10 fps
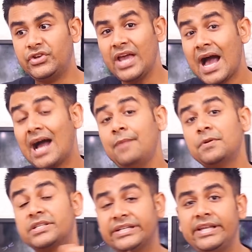ये
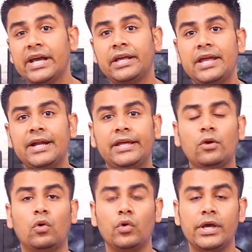हाइप इसलिए क्रिएट
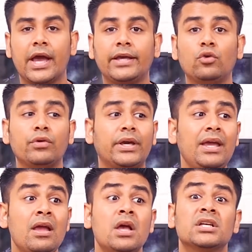हुई है
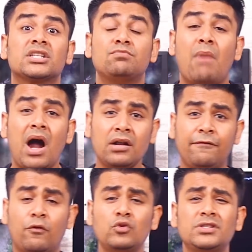क्योंकि
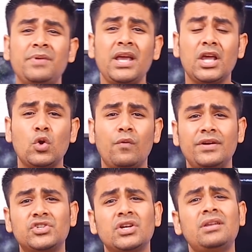स्मार्टफोन्स में
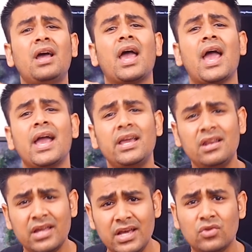इनोवेशन है
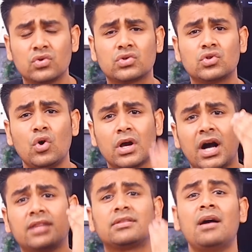ही नहीं दोस्तों
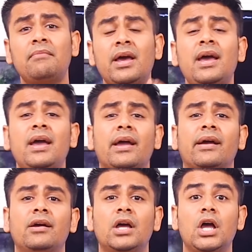खत्म है
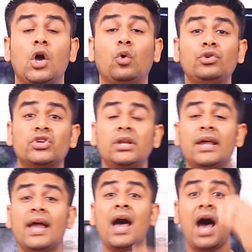कुछ
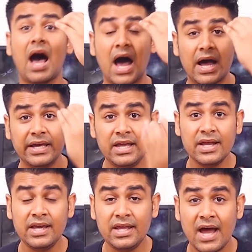नया आ ही
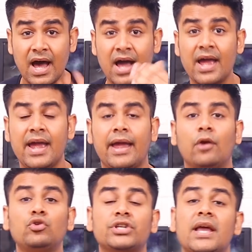नहीं रहा है
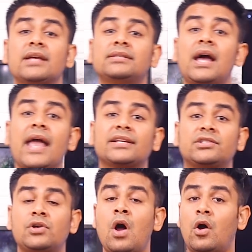कुछ ऐसा
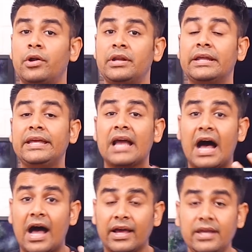एक्स्ट्रा ऑर्डिनरी
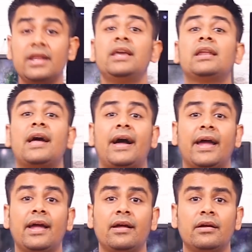आ ही नहीं रहा
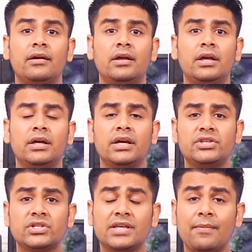है
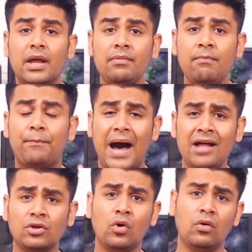कि जिसके बारे में
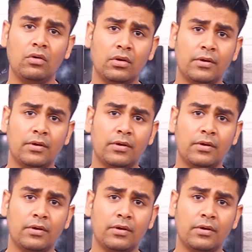बात हो